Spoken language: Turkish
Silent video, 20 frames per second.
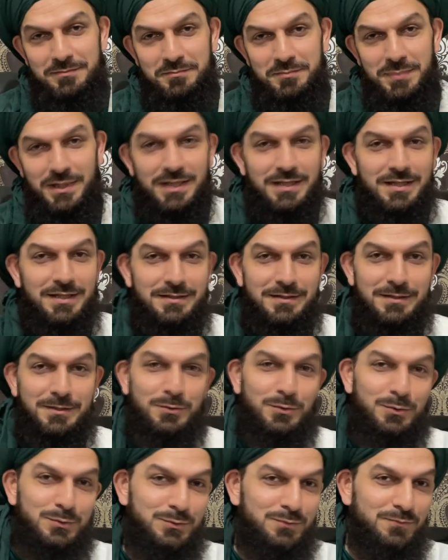bereketini
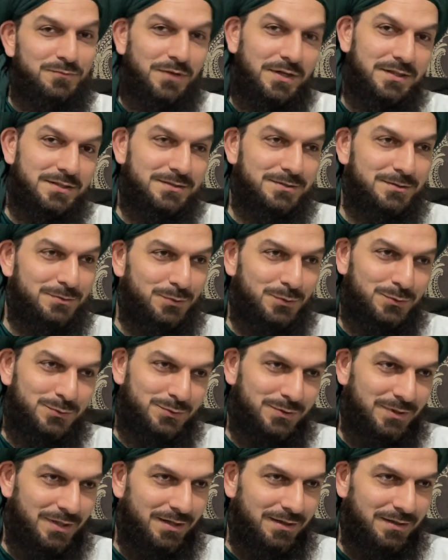görsün, faydasını
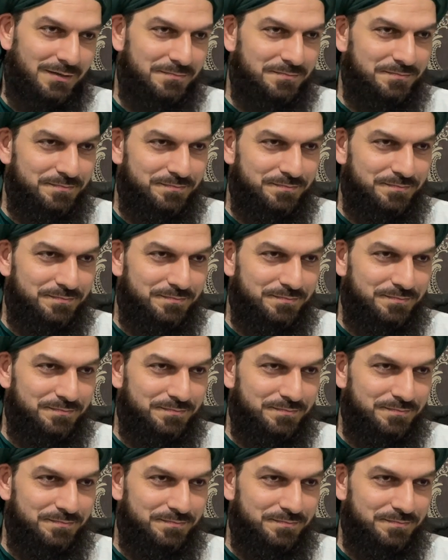görsün yani.